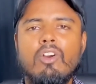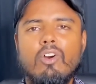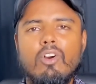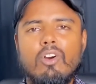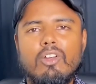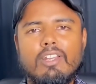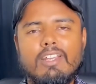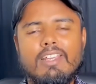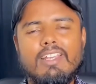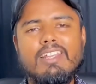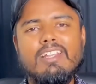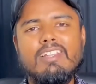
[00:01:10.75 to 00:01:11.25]

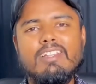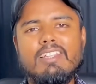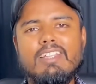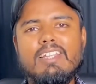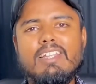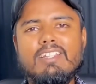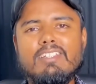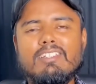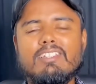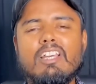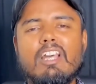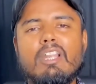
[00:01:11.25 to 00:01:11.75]
और इन
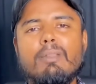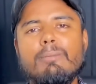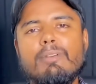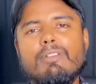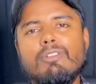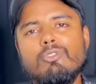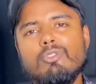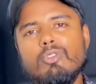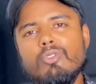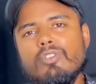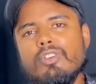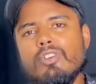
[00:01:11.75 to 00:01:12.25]
तीन साल
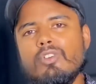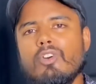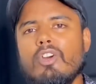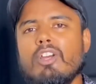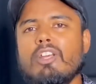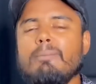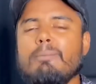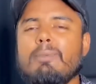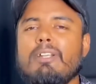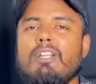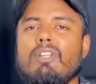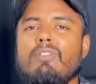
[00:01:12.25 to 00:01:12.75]
में जो भी
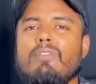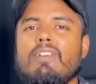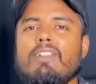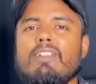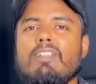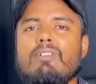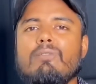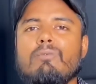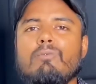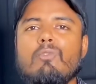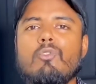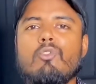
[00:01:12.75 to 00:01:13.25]
कॉइन मिंट हुए
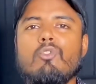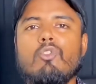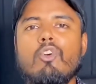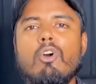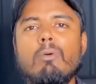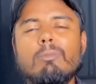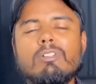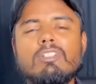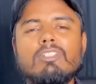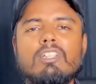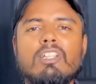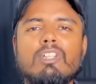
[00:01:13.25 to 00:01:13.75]
थे वो
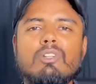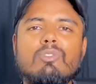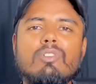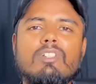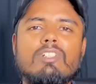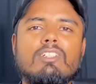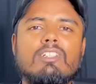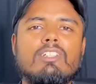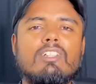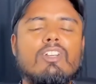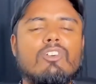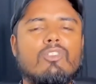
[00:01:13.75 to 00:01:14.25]
कॉमन
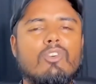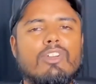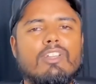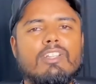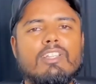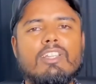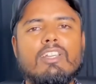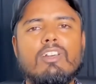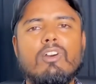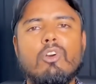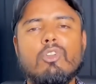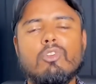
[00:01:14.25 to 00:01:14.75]
सर्कुलेशन के
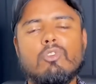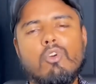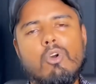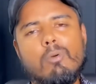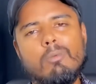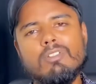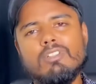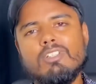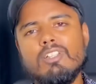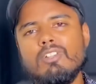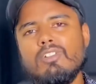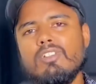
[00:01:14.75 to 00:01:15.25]
कॉइन थे और
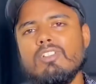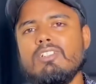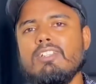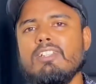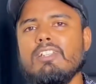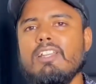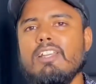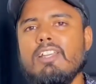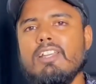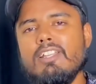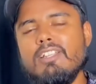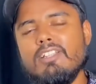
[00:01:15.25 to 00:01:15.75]
कॉमन
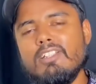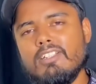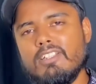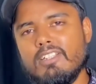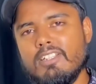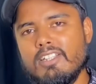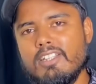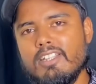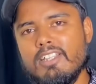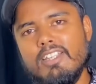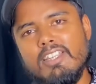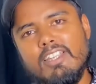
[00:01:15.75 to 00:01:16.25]
सर्कुलेशन इन
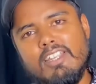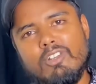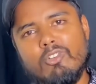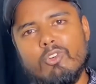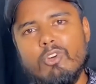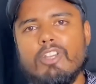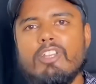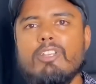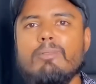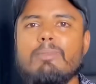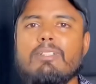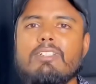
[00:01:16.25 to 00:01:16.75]
के इन्हीं
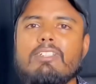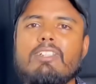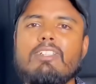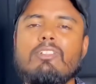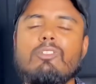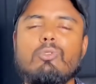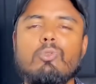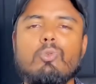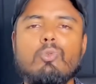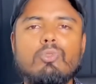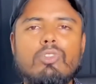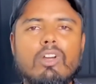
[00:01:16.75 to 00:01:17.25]
कॉइन में
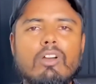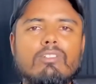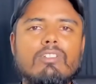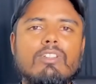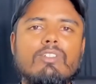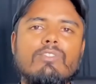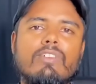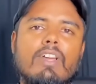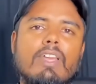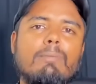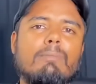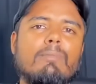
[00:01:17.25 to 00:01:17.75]
से
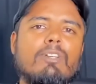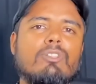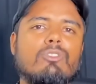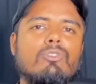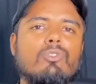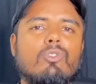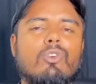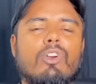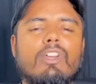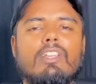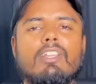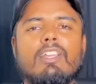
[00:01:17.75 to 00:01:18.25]
2005 का
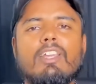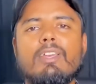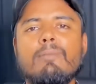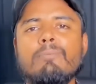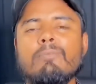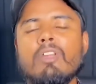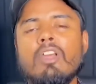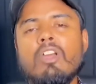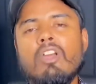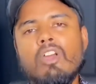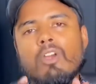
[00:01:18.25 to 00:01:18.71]
जो कॉइन है